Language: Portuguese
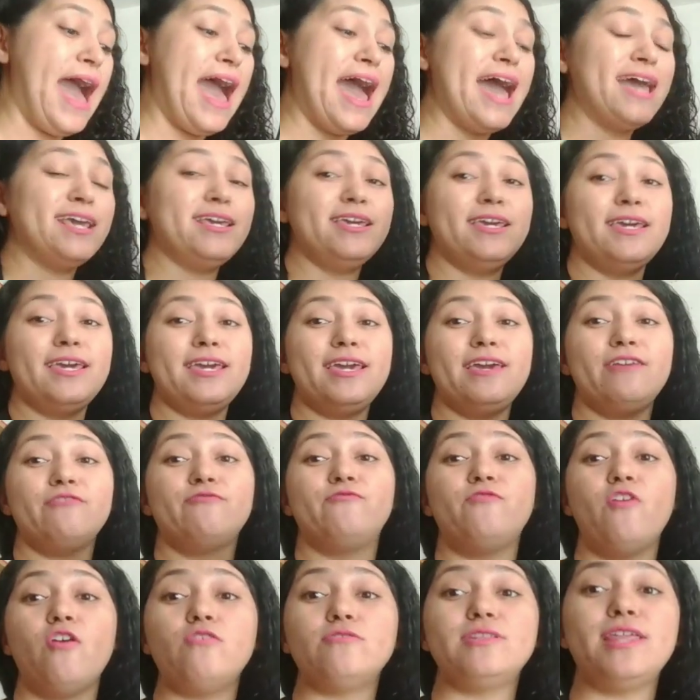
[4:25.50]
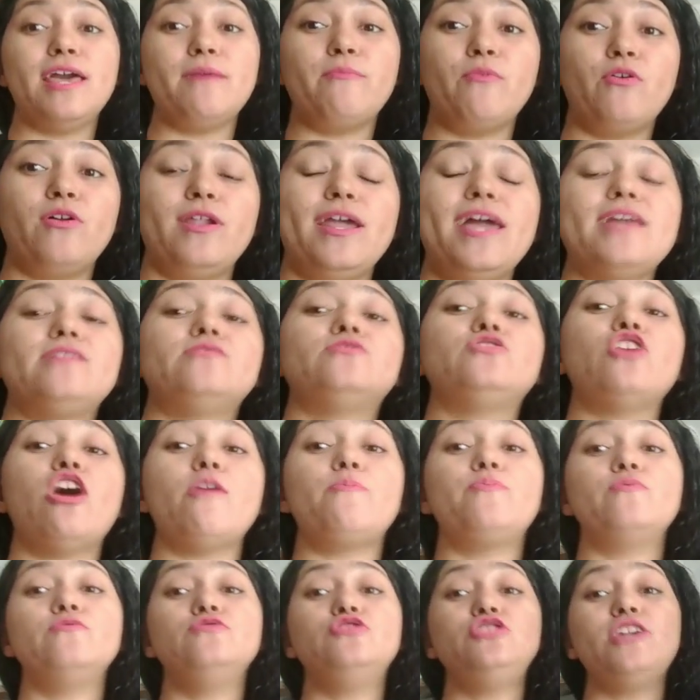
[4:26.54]
Aí, vou ter boleto
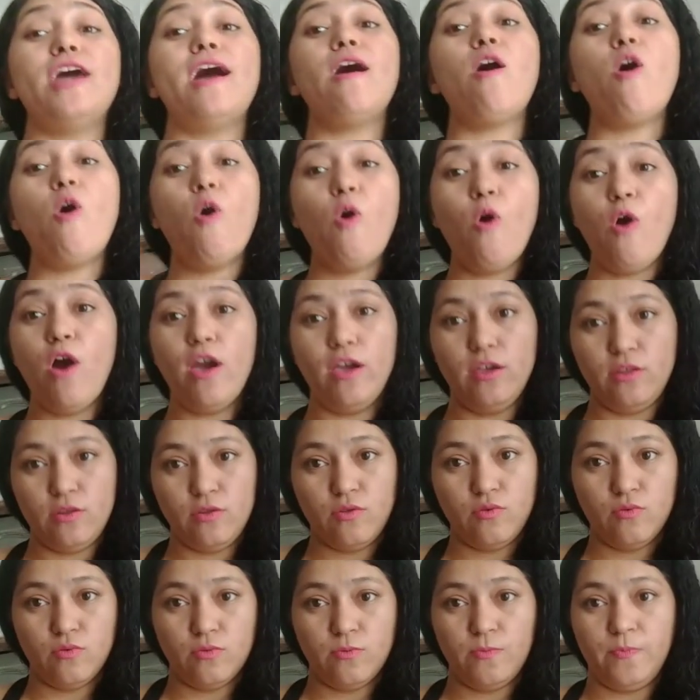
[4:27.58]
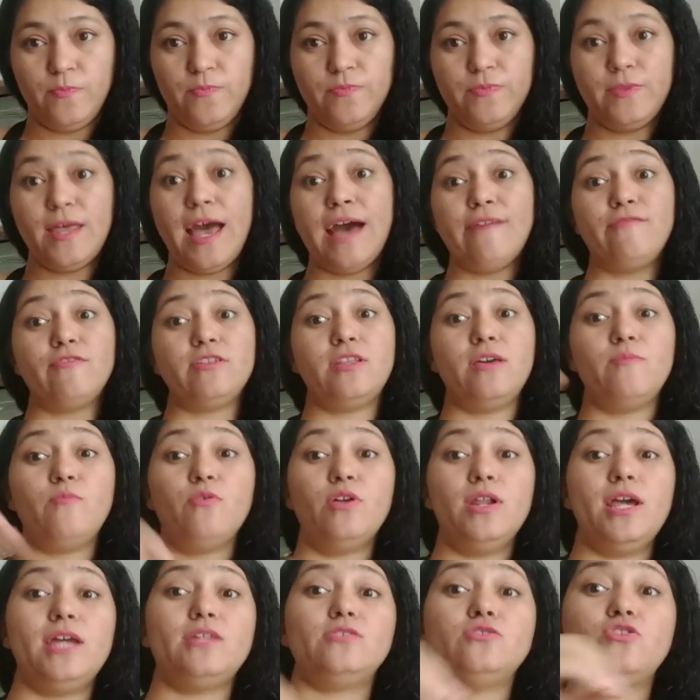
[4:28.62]
só pro dia 8, tá? Vou ter
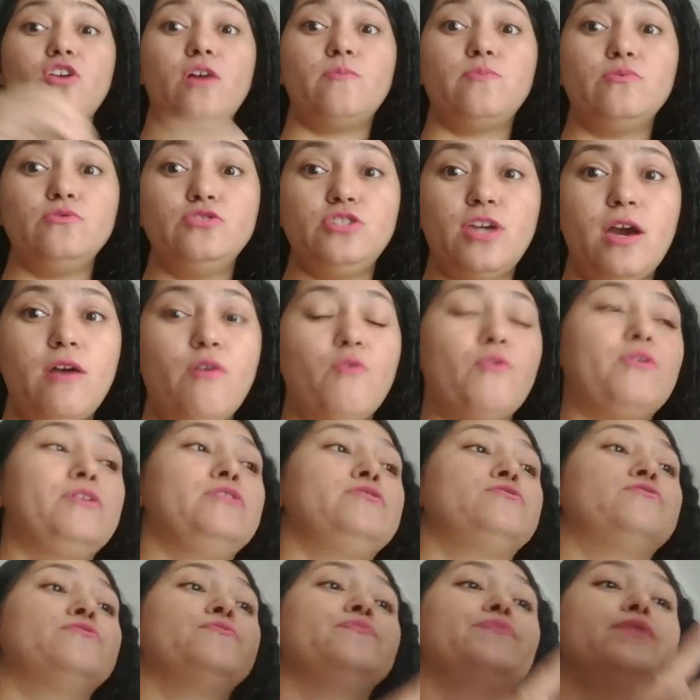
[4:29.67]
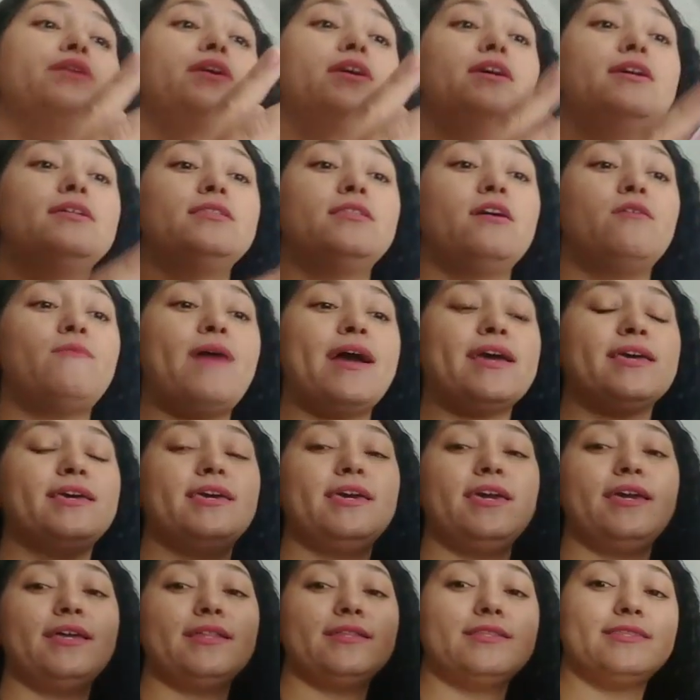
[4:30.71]
boleto só pro dia 8. Então,
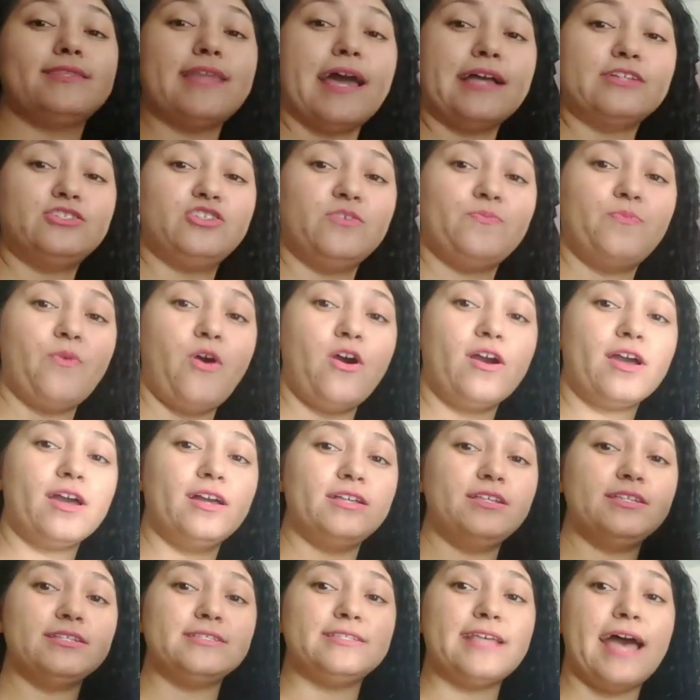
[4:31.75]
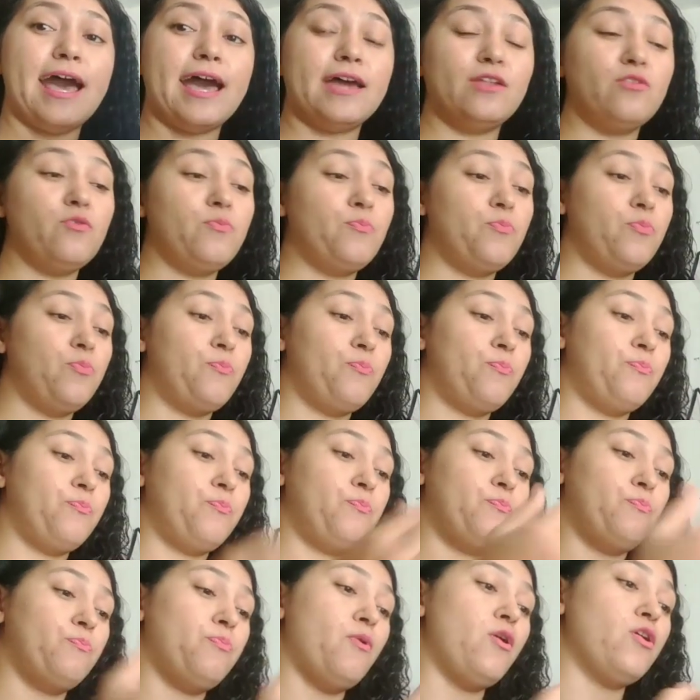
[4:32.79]
aqui tá tipo organizado
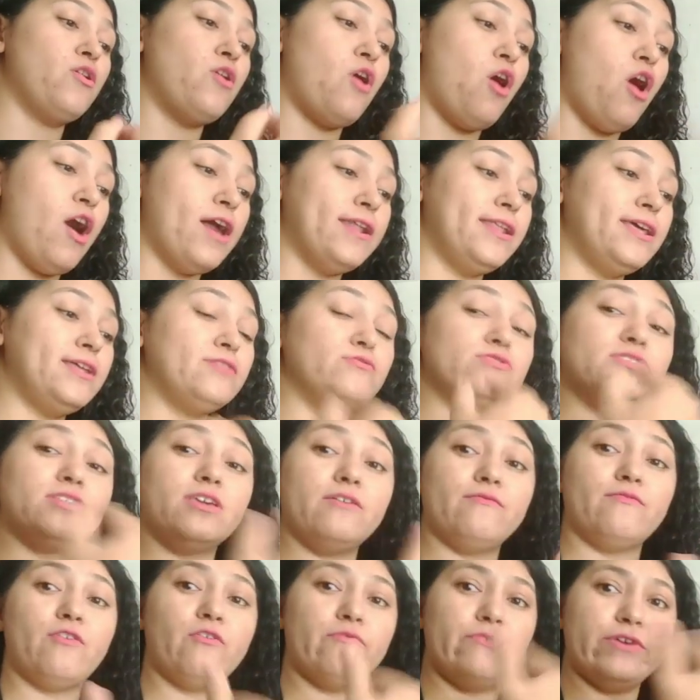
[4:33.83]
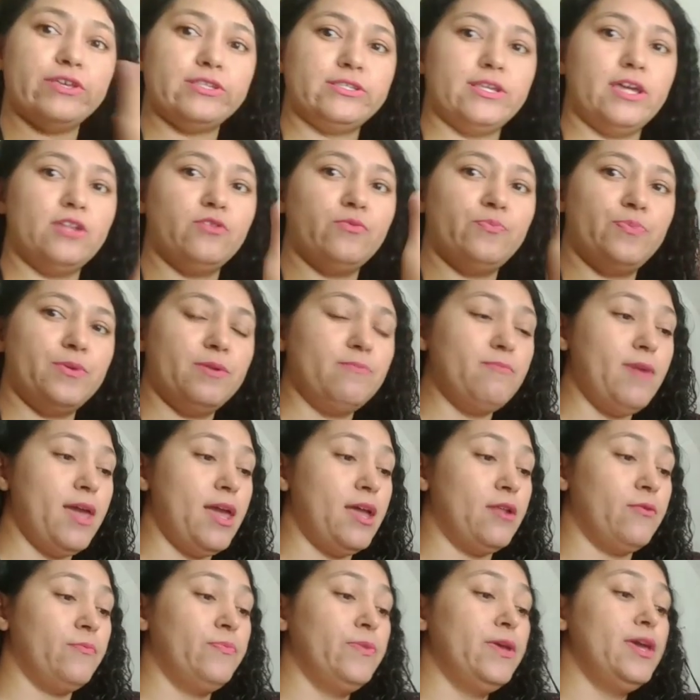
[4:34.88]
por ordem dos que vão vencendo
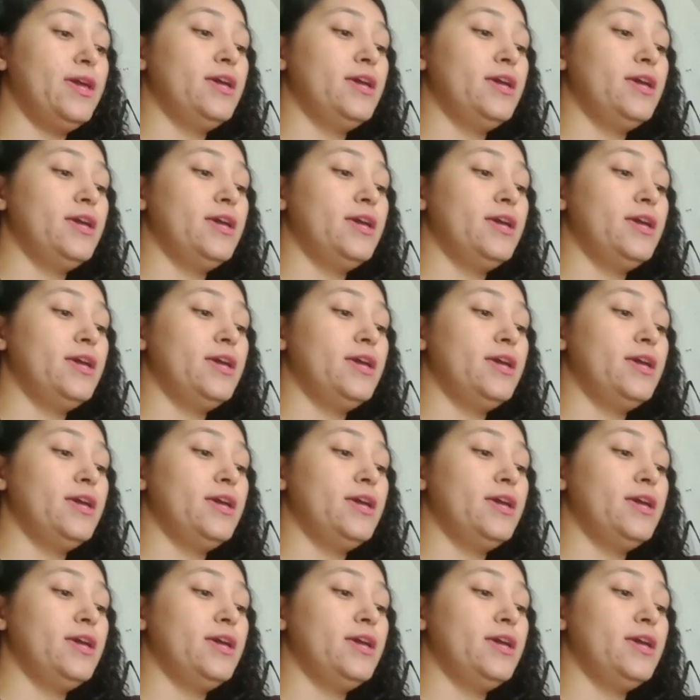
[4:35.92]
primeiro.